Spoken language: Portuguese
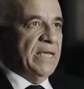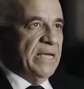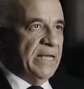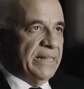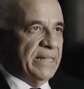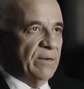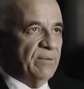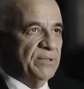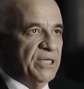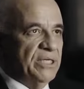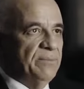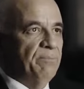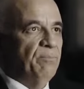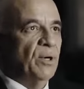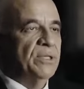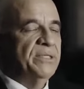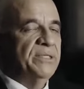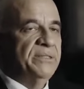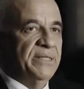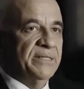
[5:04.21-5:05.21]
Então a gente
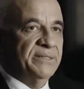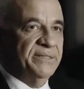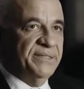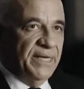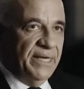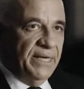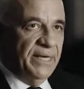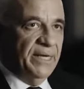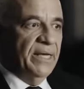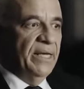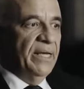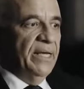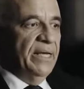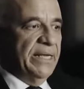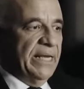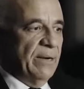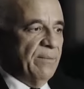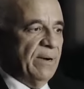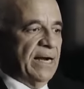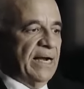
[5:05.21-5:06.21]
pode dizer
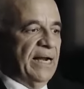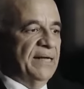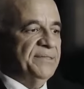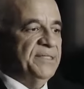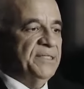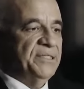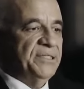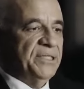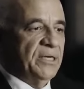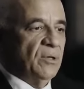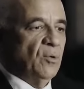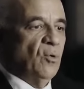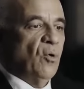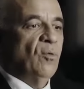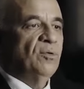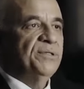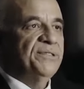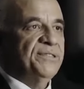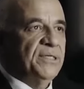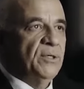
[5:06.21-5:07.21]
que é uma classe que chega
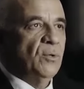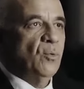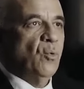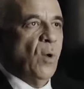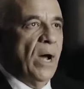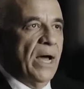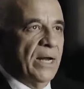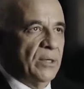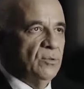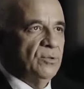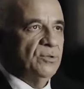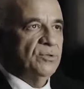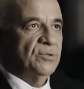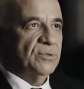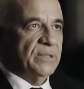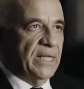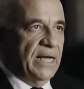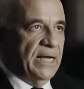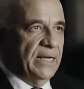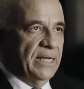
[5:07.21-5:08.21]
com cinco anos
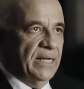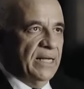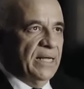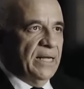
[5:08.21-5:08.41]
né?